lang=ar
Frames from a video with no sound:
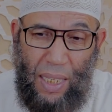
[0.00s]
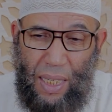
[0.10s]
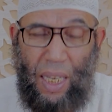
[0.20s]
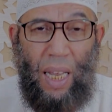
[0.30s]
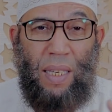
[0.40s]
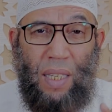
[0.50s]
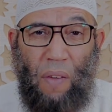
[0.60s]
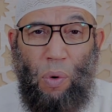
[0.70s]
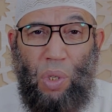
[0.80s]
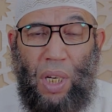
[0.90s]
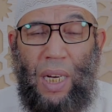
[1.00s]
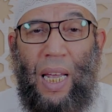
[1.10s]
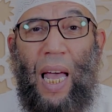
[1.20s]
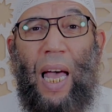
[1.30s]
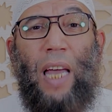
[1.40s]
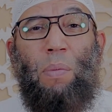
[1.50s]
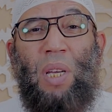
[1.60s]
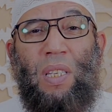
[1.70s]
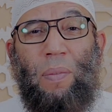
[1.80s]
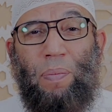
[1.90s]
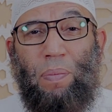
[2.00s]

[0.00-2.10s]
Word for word: زريت صافي واش كان هنميت